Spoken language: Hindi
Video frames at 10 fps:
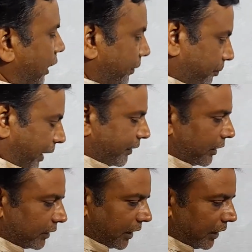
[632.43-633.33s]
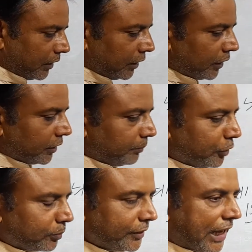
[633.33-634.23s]
का यह भी मानना था कि
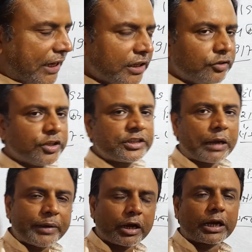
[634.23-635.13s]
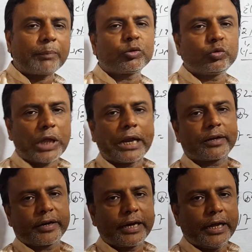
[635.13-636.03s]
विश्वविद्यालय की शिक्षा में अगर आपको सुधार
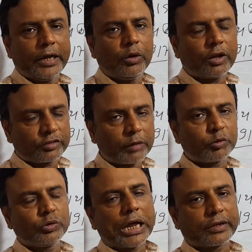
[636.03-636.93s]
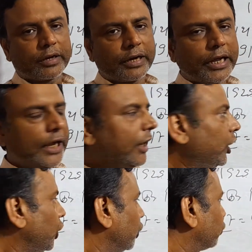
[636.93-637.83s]
करना है स्तर में सुधार करना है
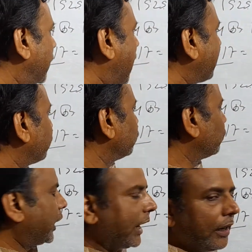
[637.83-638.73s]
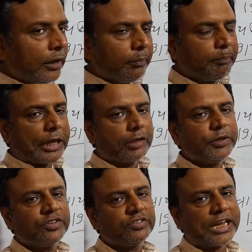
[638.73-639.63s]
तो आपको जो है
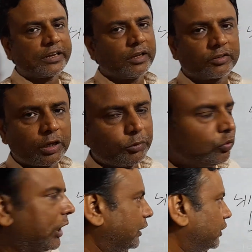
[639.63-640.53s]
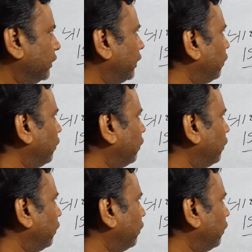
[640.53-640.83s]
माध्यमिक शिक्षा के स्तर में सुधार करना